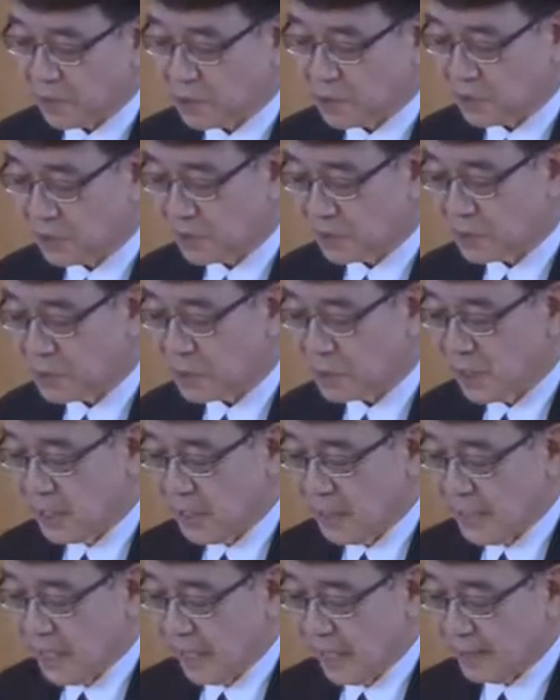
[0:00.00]
脑死亡
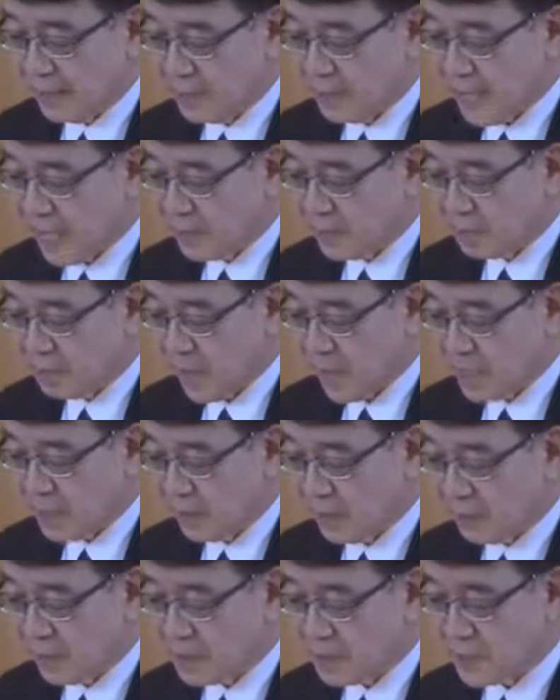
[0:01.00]
视为人
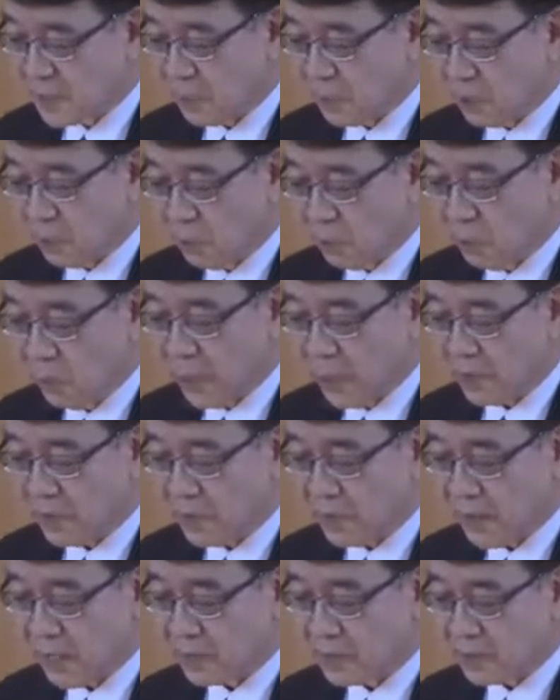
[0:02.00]
类死亡的
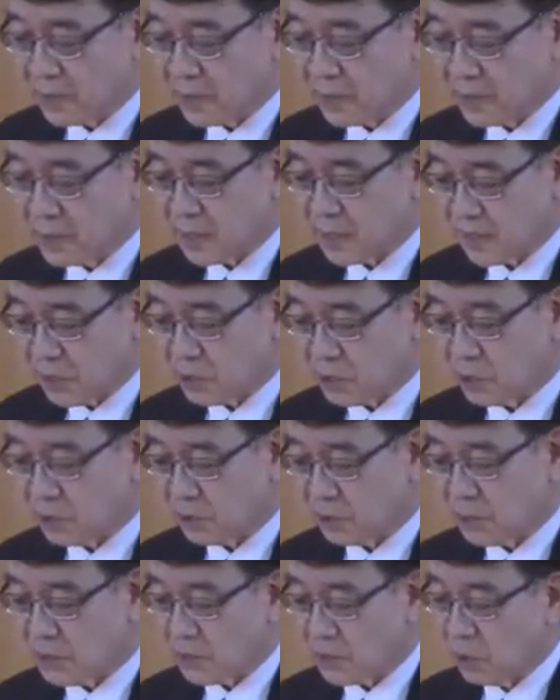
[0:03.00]
一个站不
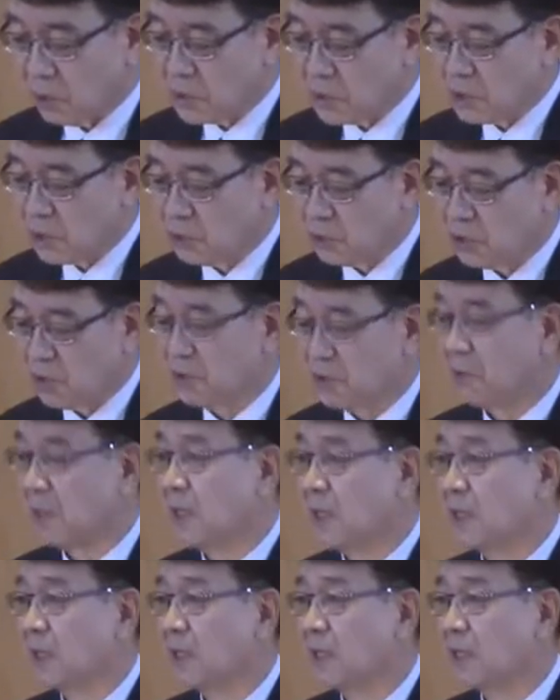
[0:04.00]
住脚的标
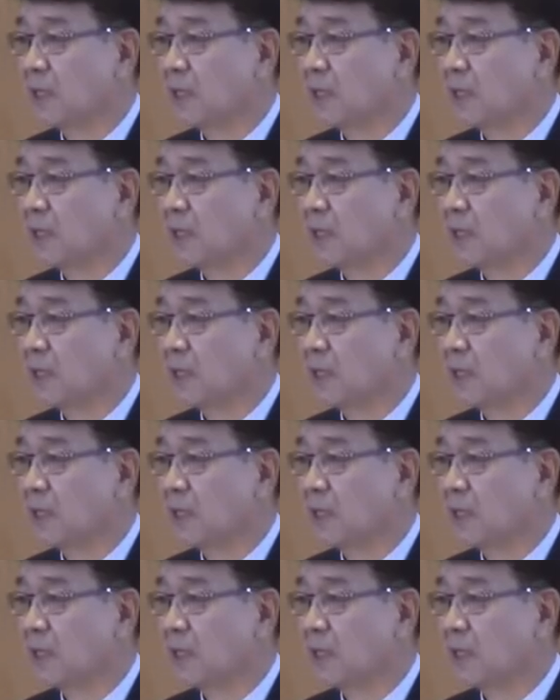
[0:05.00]
准。